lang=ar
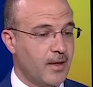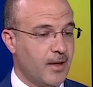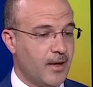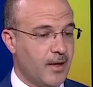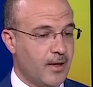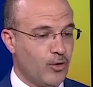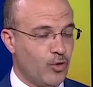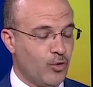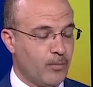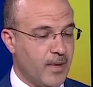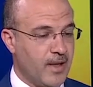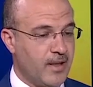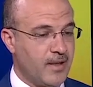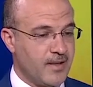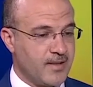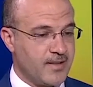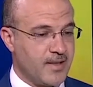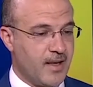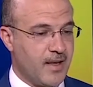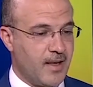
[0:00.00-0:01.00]
آه،
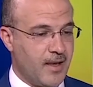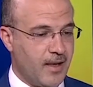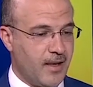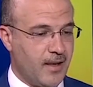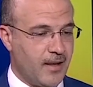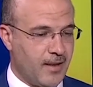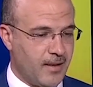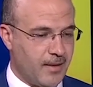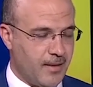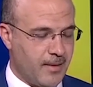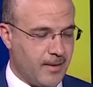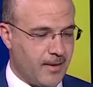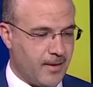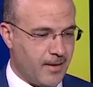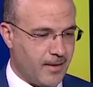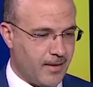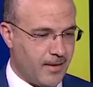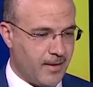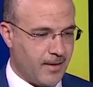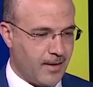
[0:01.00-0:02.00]
يميز هاي
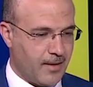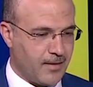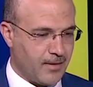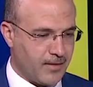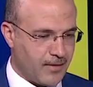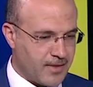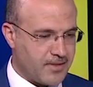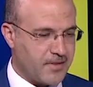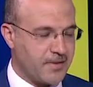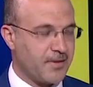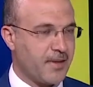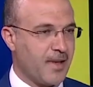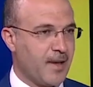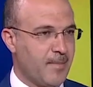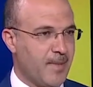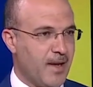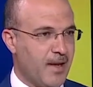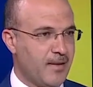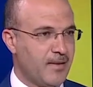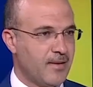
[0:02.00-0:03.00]
هذا النصر
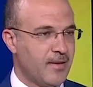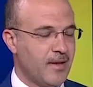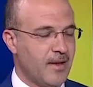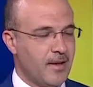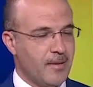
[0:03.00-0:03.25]
كمان